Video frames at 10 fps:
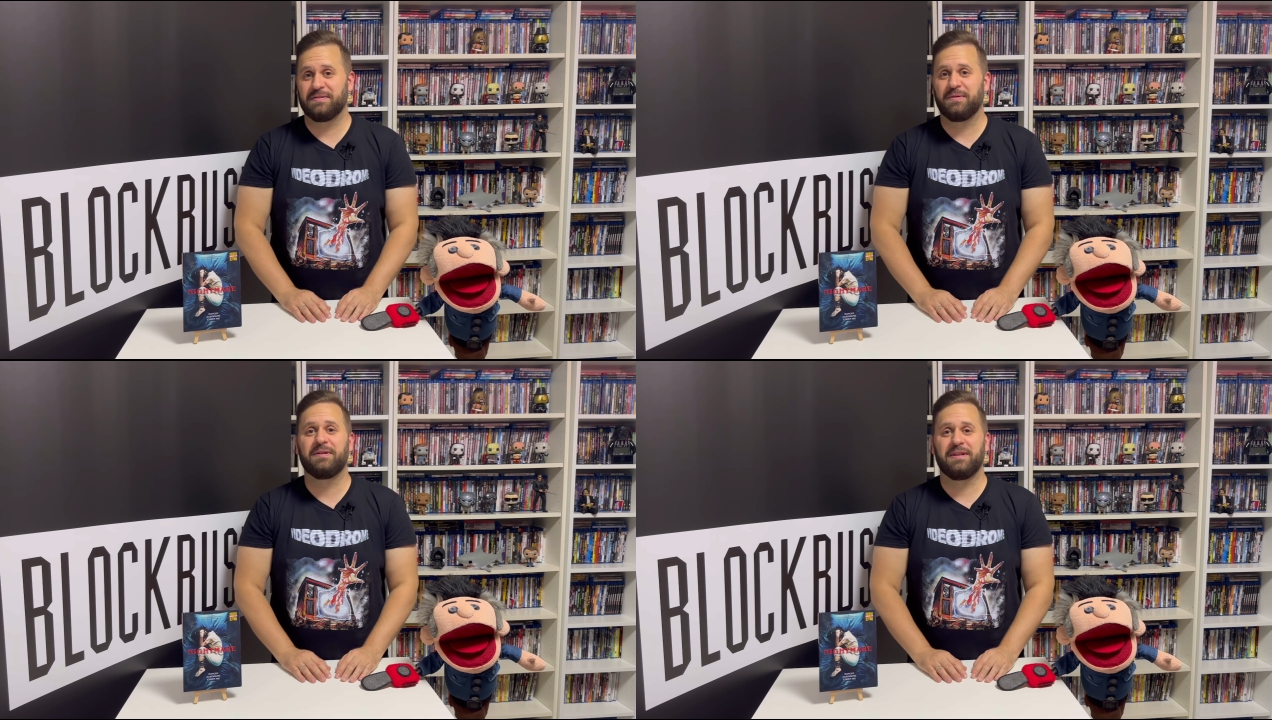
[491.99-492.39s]

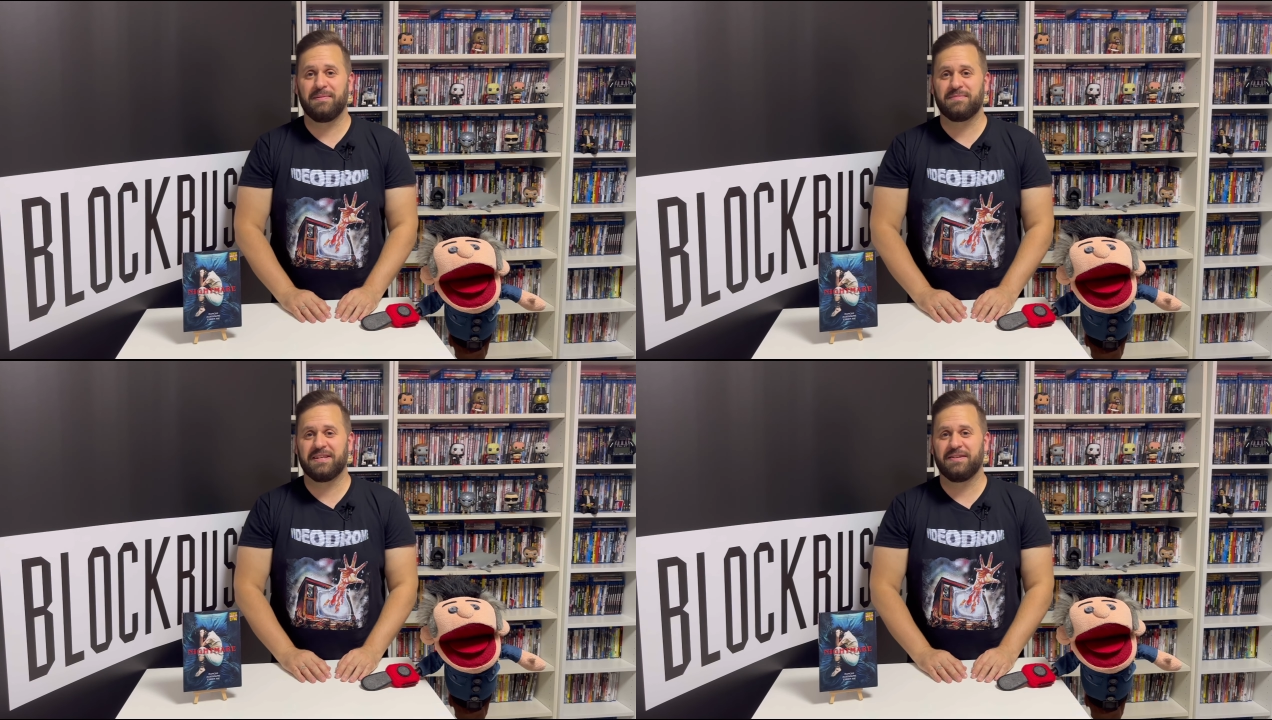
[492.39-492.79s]
Und in
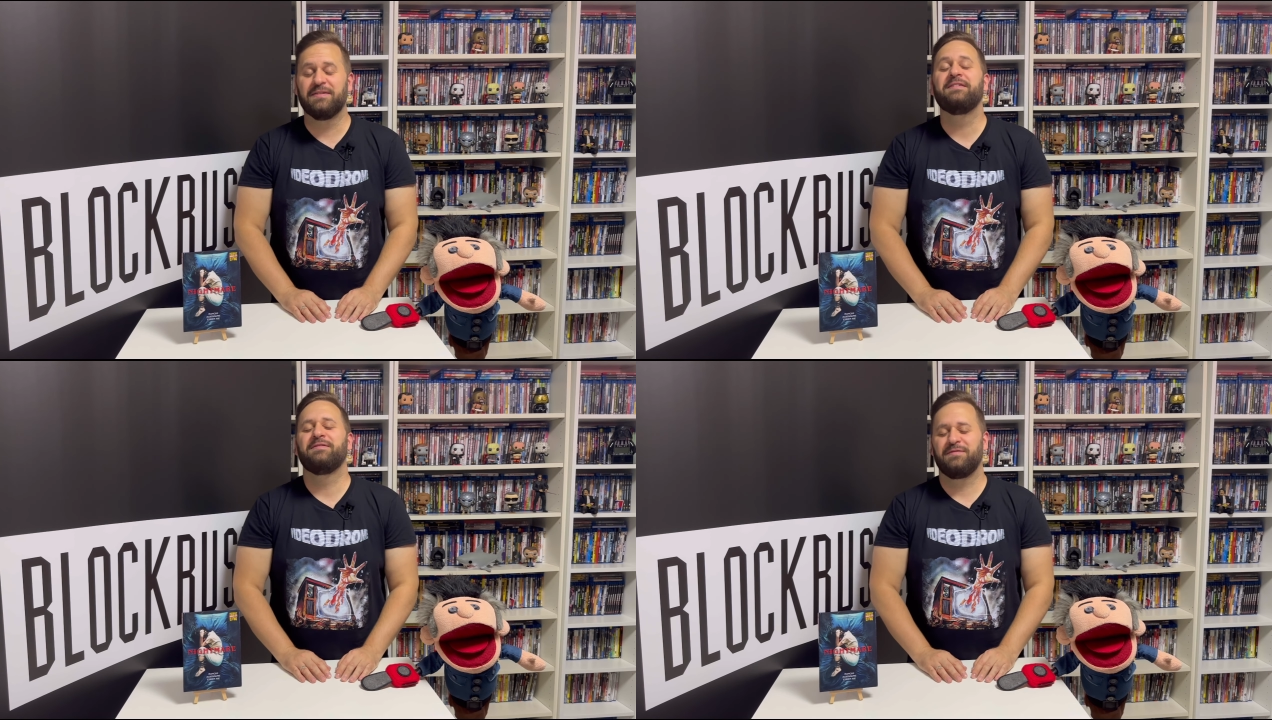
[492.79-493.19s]
dem Sinne,
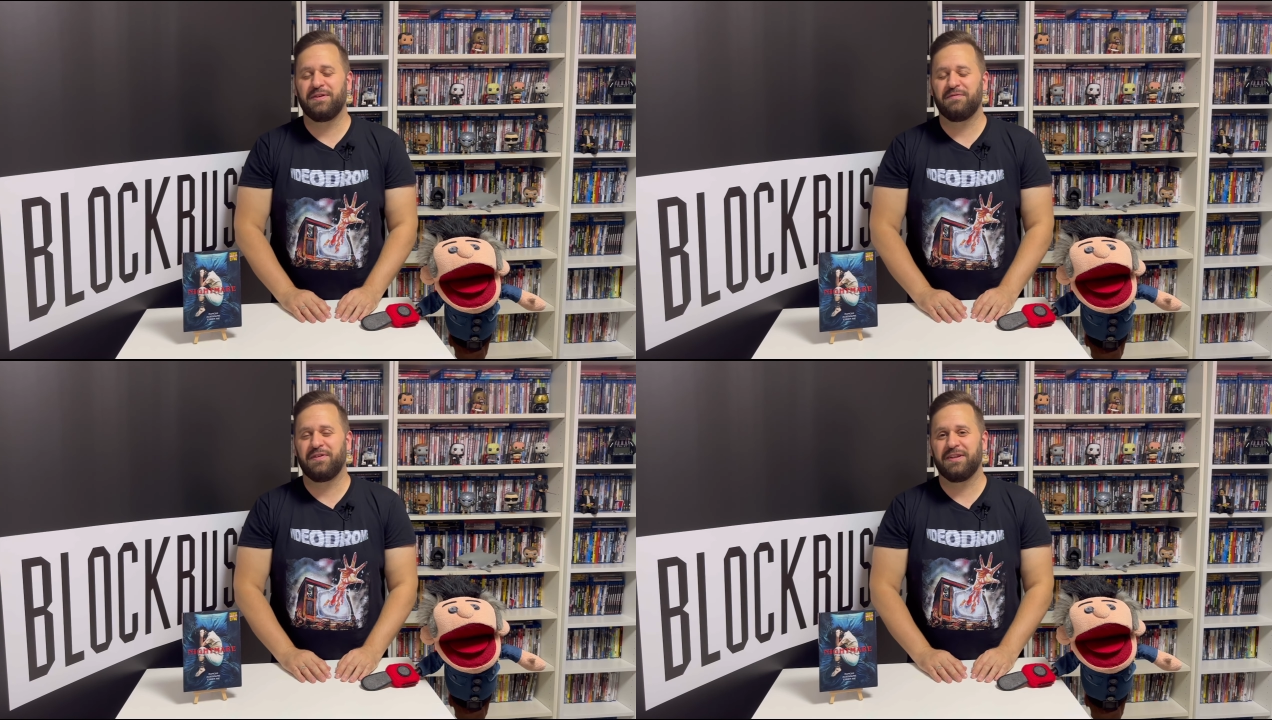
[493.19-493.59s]

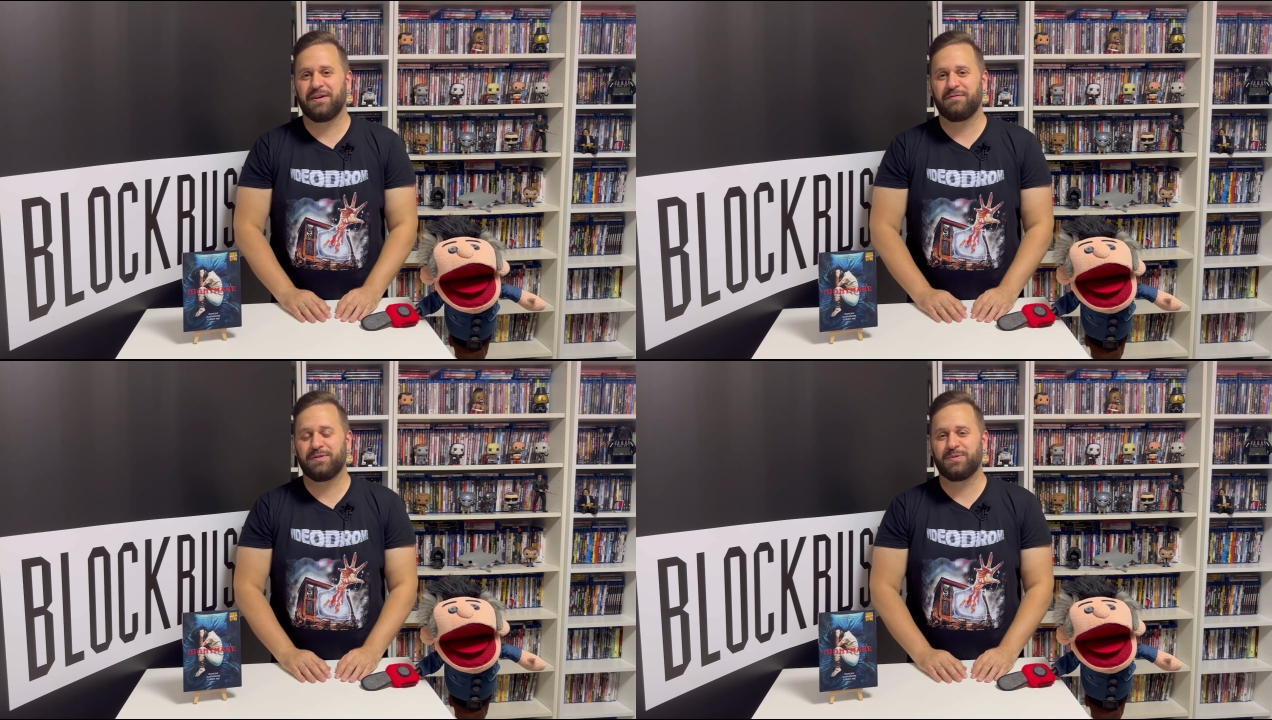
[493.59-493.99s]
vielen, vielen
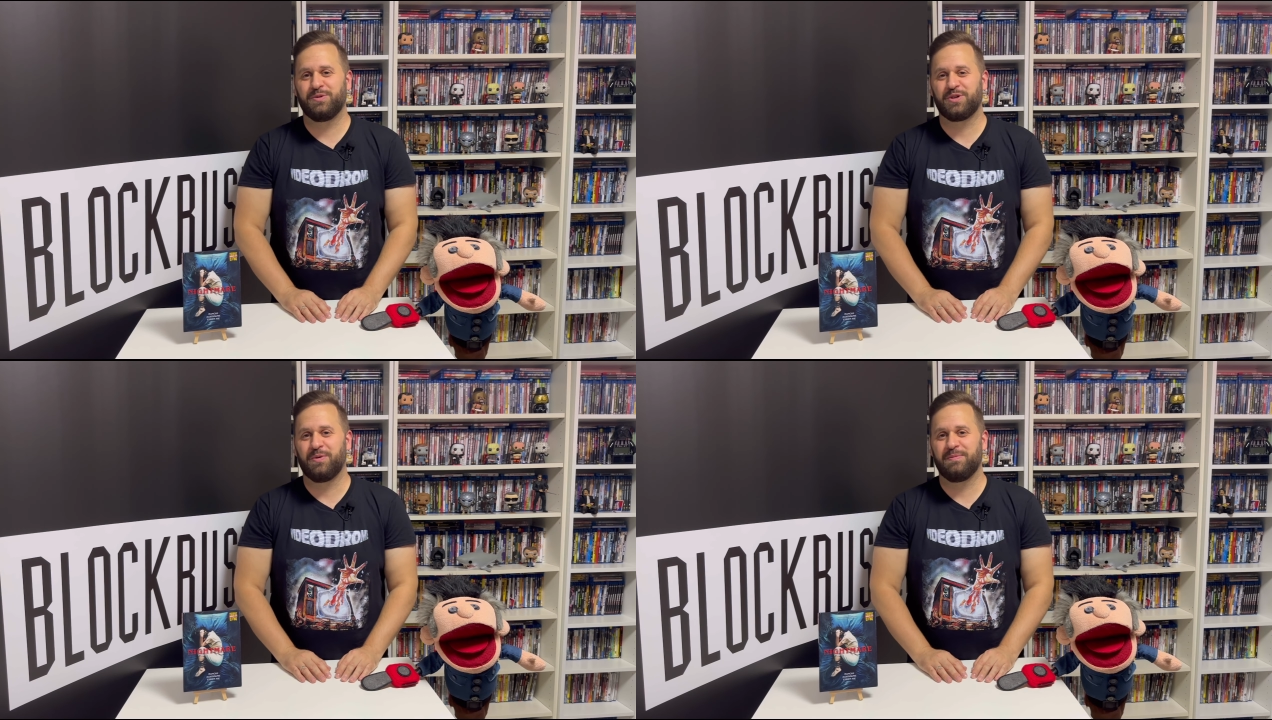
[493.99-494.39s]
Dank fürs
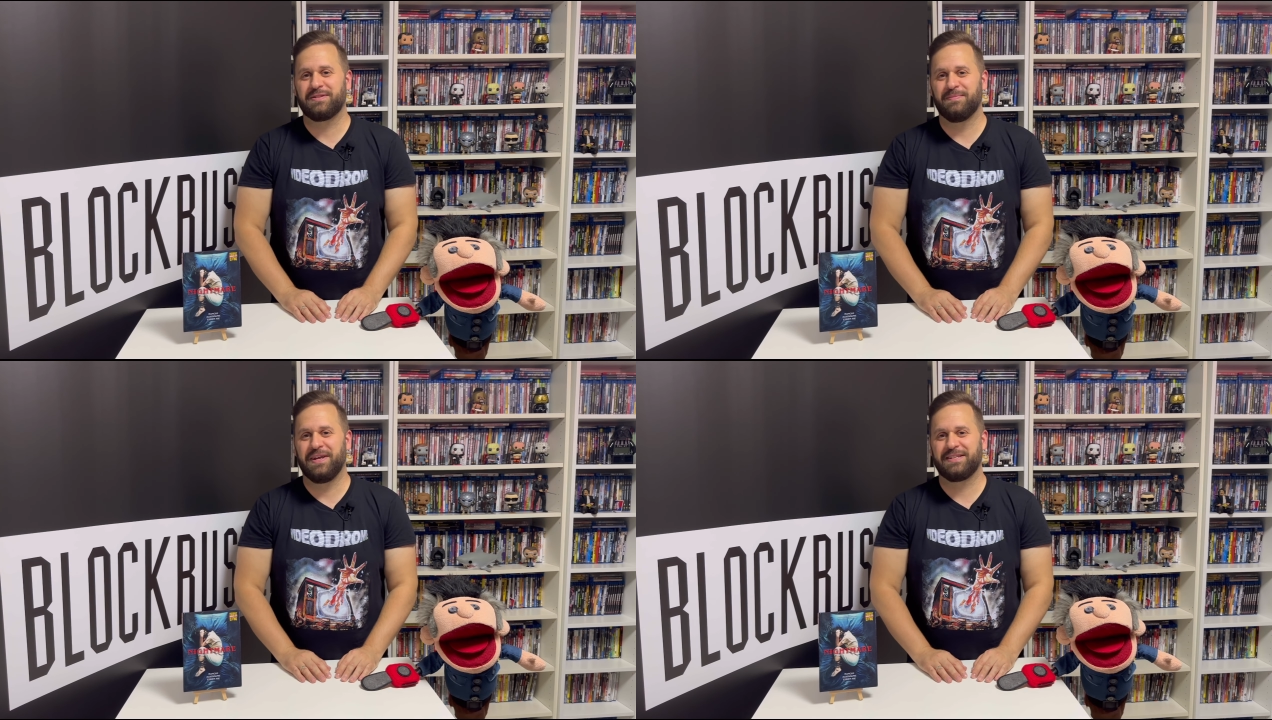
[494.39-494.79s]
Zuschauen und bis
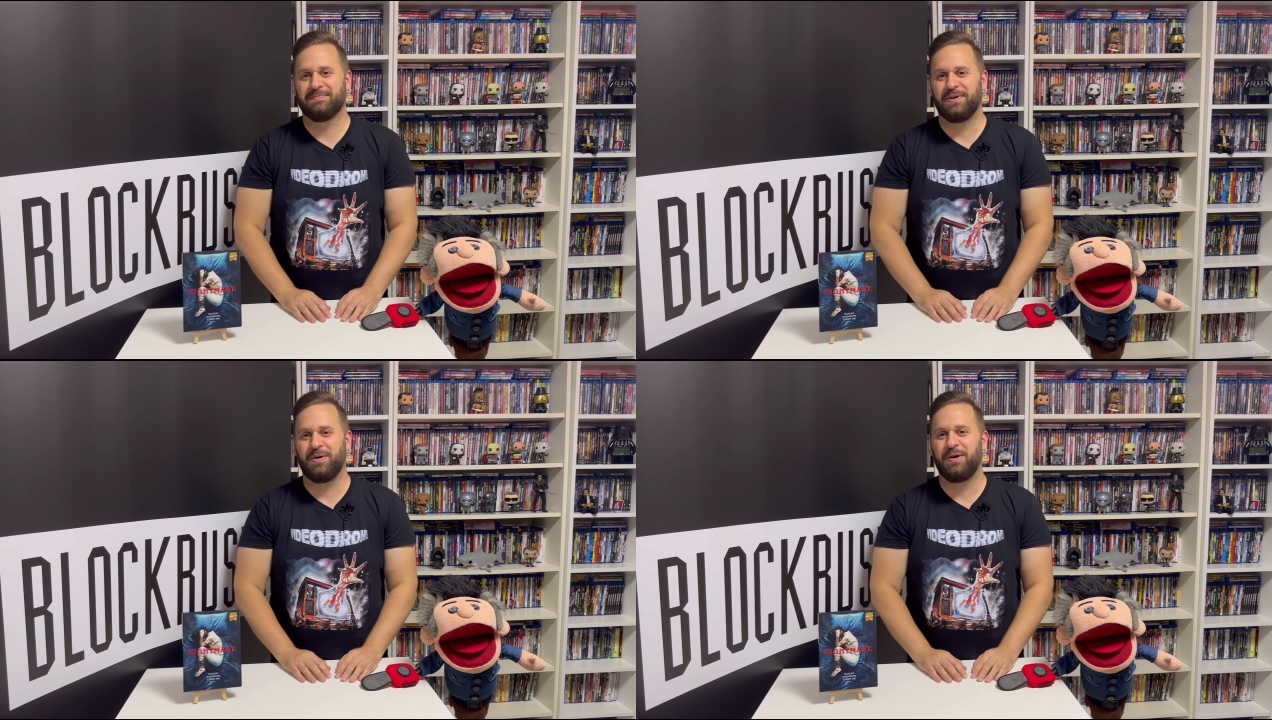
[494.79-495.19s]
zum
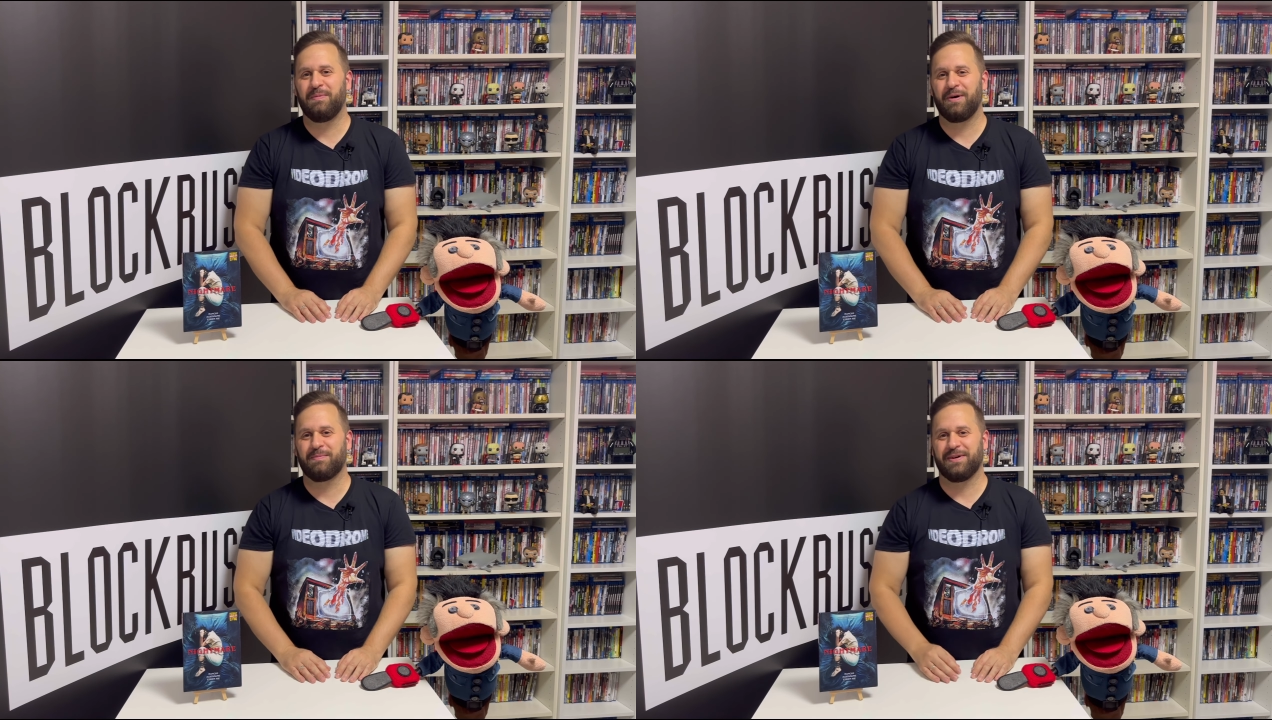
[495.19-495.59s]
nächsten Mal. Euer
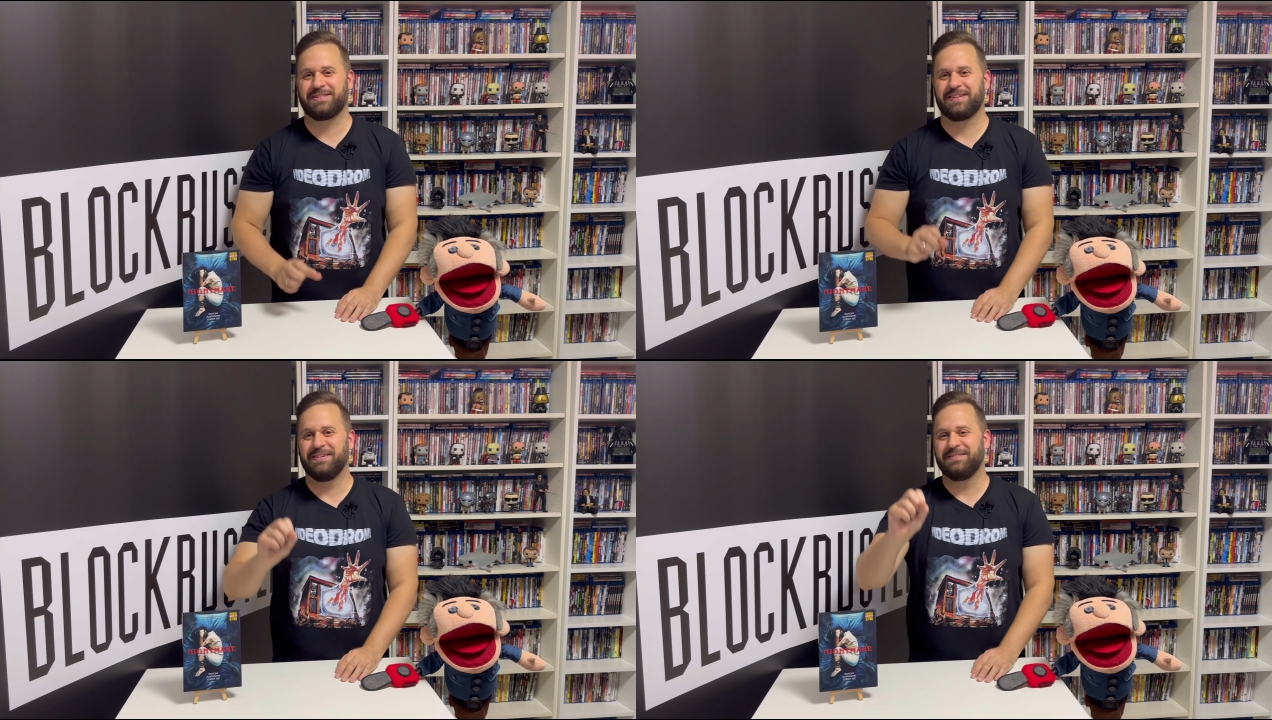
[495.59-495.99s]

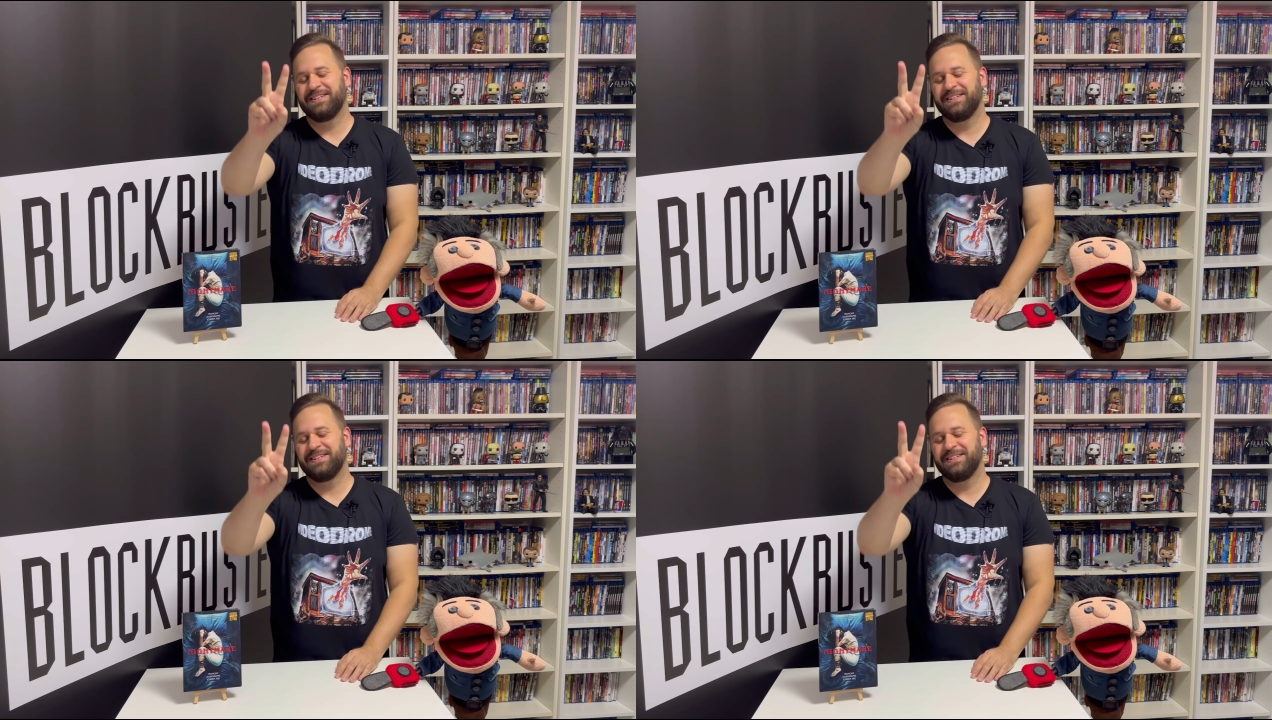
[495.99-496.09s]
Blockbuster.